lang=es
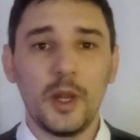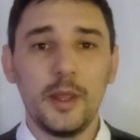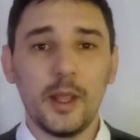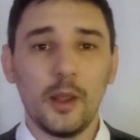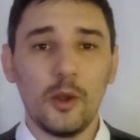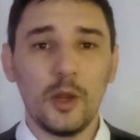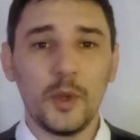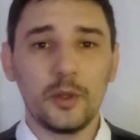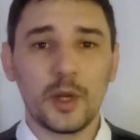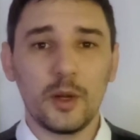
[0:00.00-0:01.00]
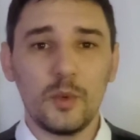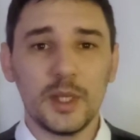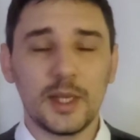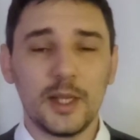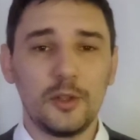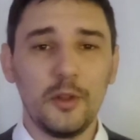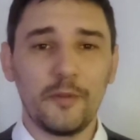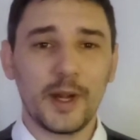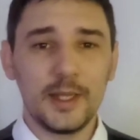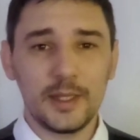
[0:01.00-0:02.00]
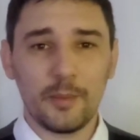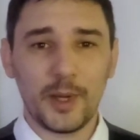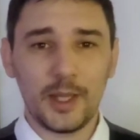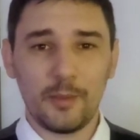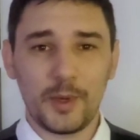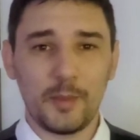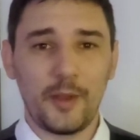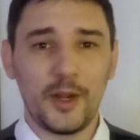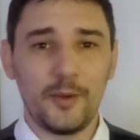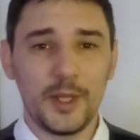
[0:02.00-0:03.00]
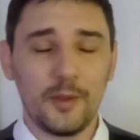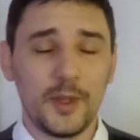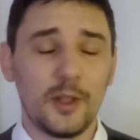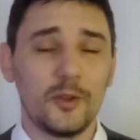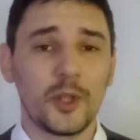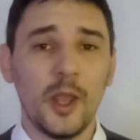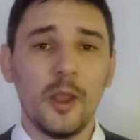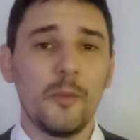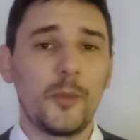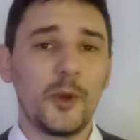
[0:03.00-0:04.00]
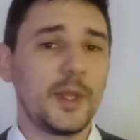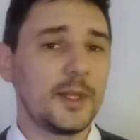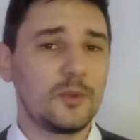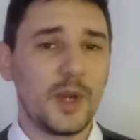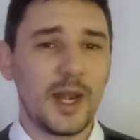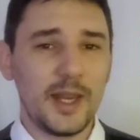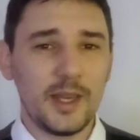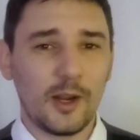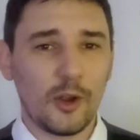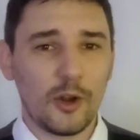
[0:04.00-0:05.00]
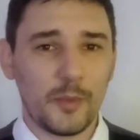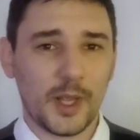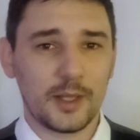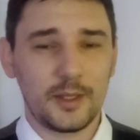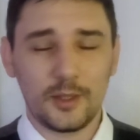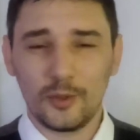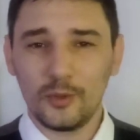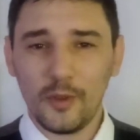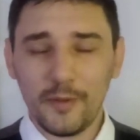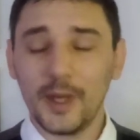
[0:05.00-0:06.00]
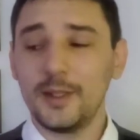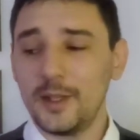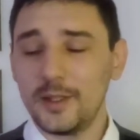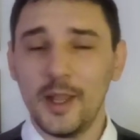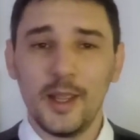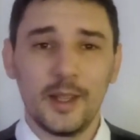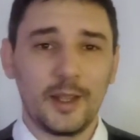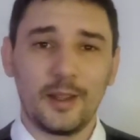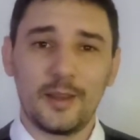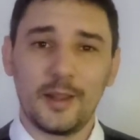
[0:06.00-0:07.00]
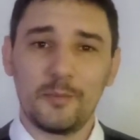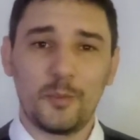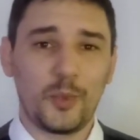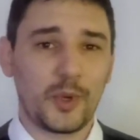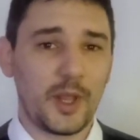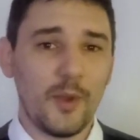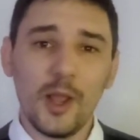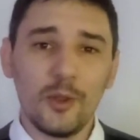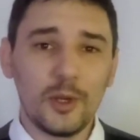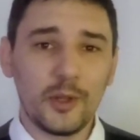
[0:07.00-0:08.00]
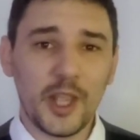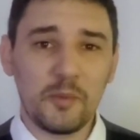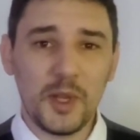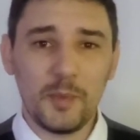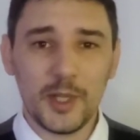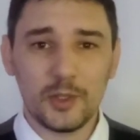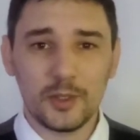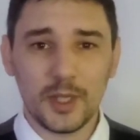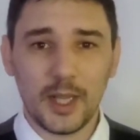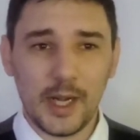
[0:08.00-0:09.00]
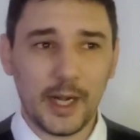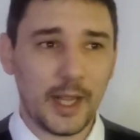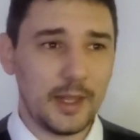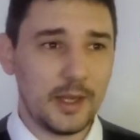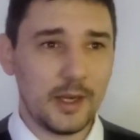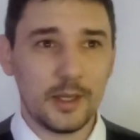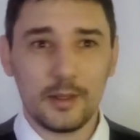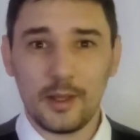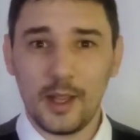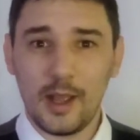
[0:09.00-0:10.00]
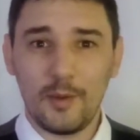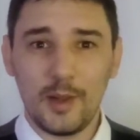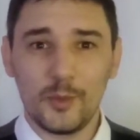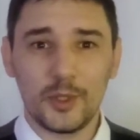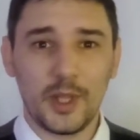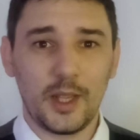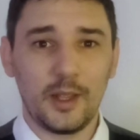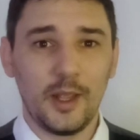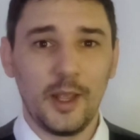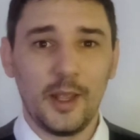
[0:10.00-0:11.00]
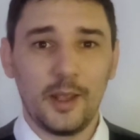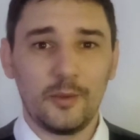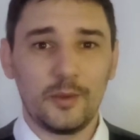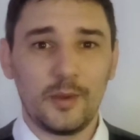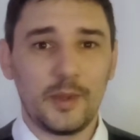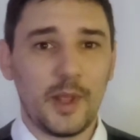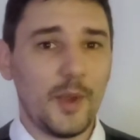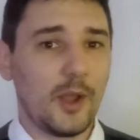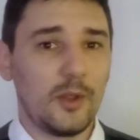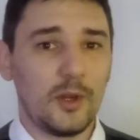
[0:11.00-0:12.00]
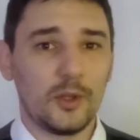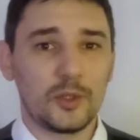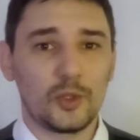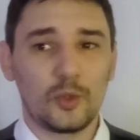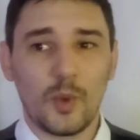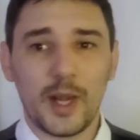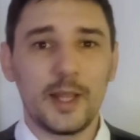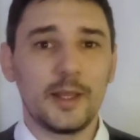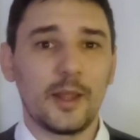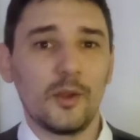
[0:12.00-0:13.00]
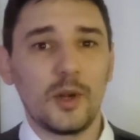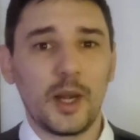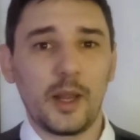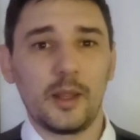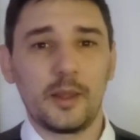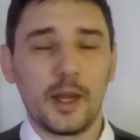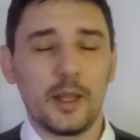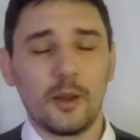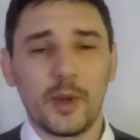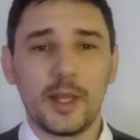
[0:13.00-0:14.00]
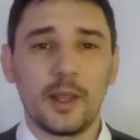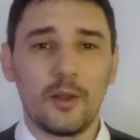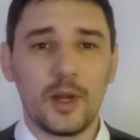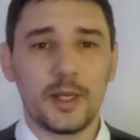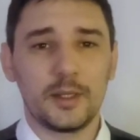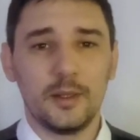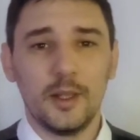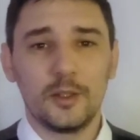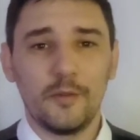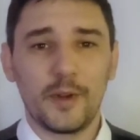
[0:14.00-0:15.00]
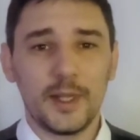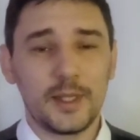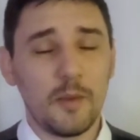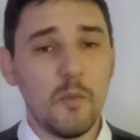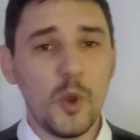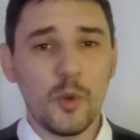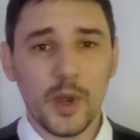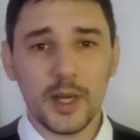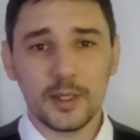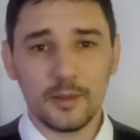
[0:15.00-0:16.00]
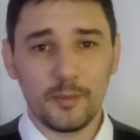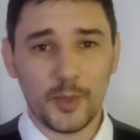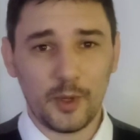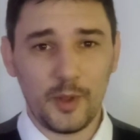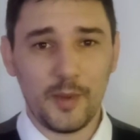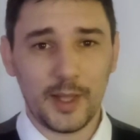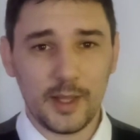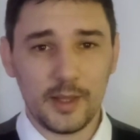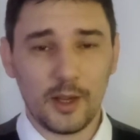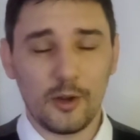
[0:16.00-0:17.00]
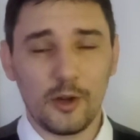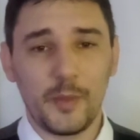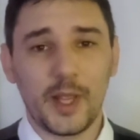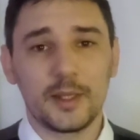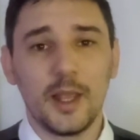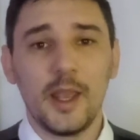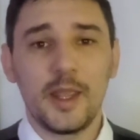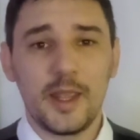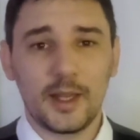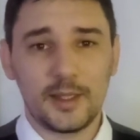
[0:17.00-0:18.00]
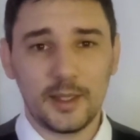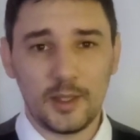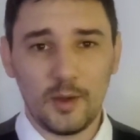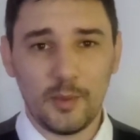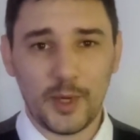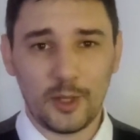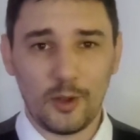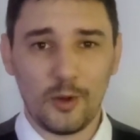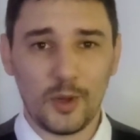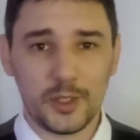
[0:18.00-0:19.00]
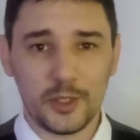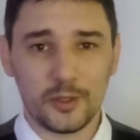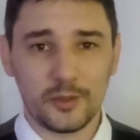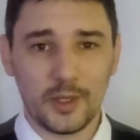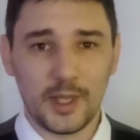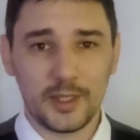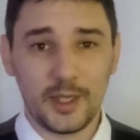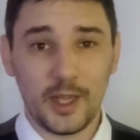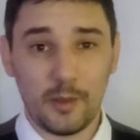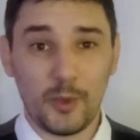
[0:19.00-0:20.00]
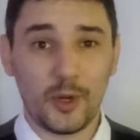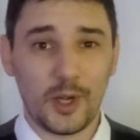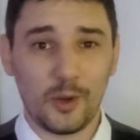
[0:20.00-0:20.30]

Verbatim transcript: les dije, hoy les vengo a traer una selección de fragancias para esta primavera 2022, pero esta es una línea económica, así que son dos fragancias que están por debajo de los 10 mil pesos acá en Argentina, hablemos de un, debajo de los 40 dólares, de 30, 40 dólares, son fragancias muy buenas pero y bastante económicas y accesibles para todos los bolsillos, así que espero que les